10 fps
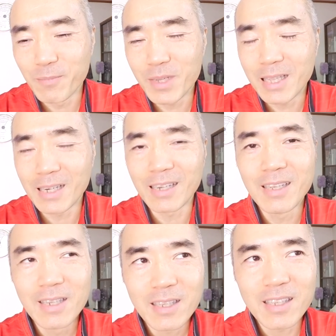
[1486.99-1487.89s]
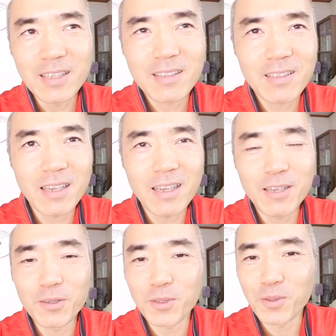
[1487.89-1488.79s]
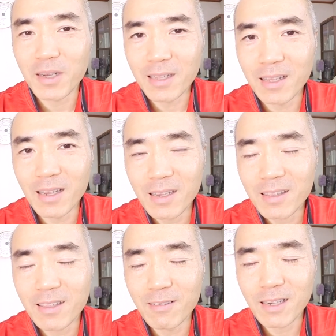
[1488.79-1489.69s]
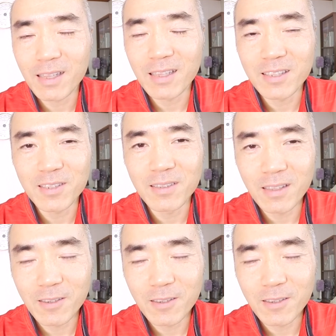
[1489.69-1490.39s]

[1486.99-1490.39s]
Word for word: ミネラル必須な栄養素とかね入ってるわけないっちゃう